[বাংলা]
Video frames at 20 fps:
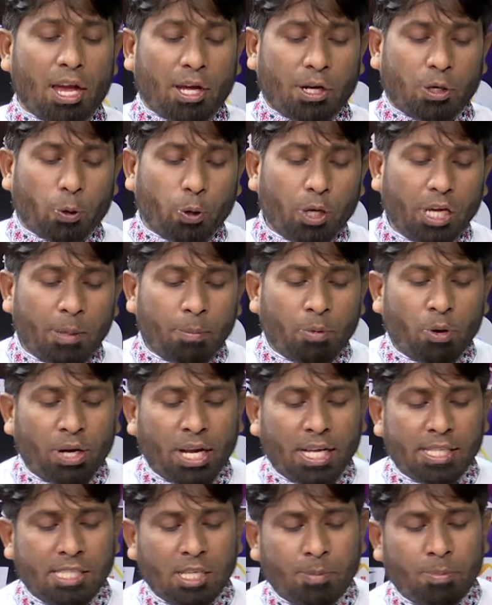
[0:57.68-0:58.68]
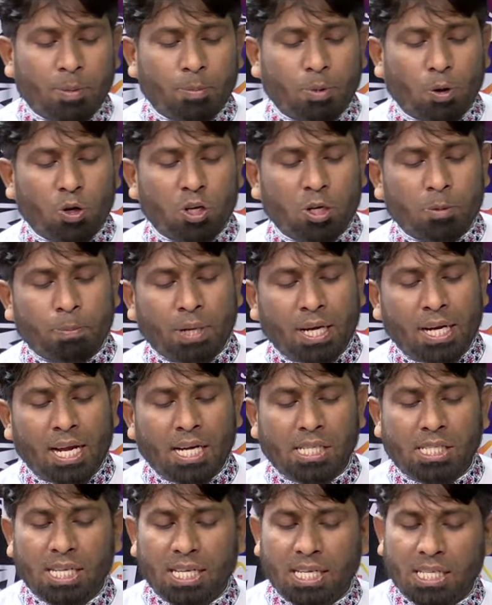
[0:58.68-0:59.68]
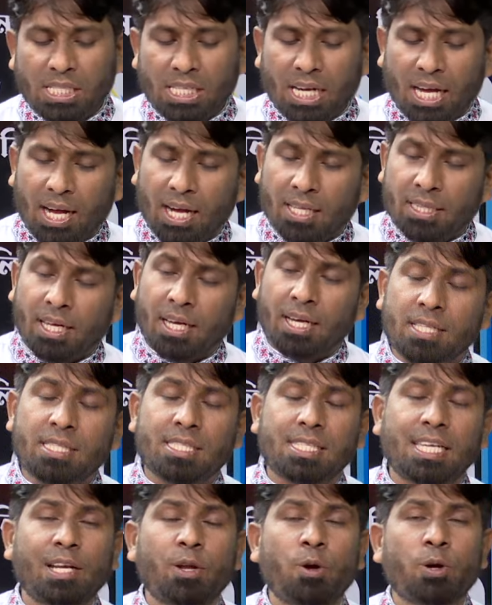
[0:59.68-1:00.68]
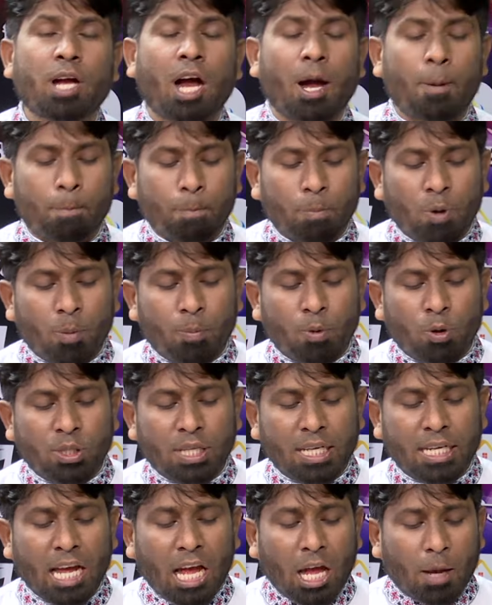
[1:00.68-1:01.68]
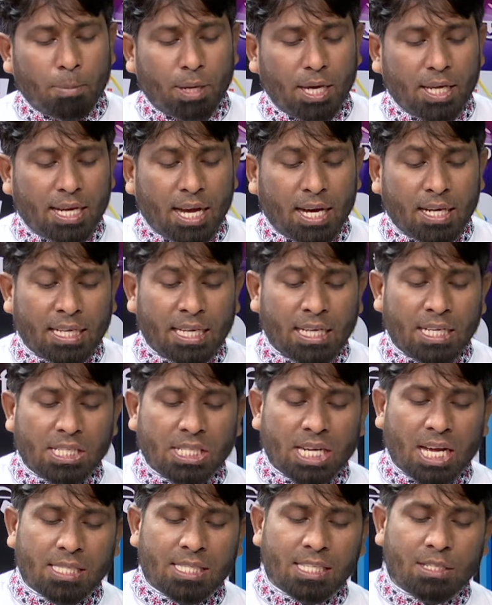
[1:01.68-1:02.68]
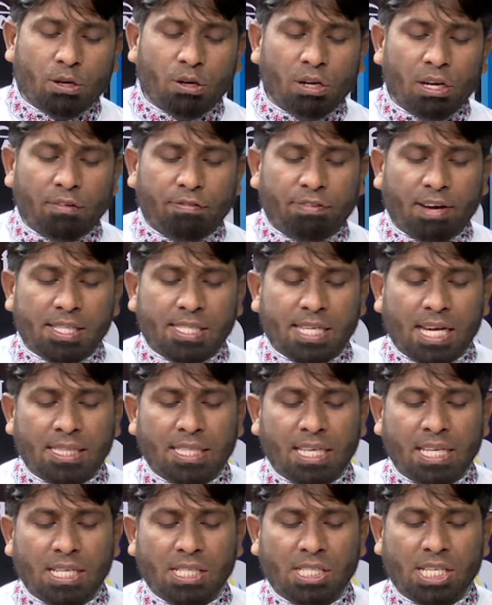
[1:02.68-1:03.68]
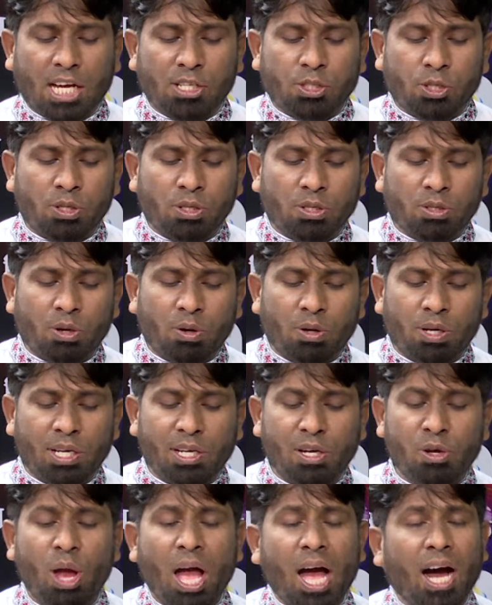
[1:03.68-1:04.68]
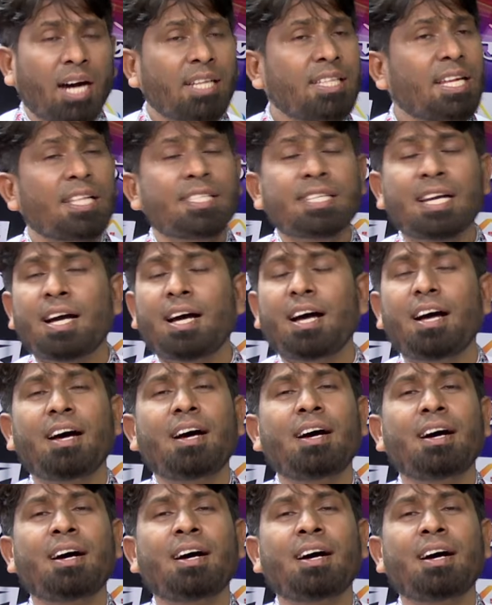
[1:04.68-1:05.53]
নহি মোরা জীবী ভোগ বিলাসের শাহাদা ছিল কাম্য মোদের ভিখারির সাজে খলিফা যাদের শাসন করিল আদা জাহা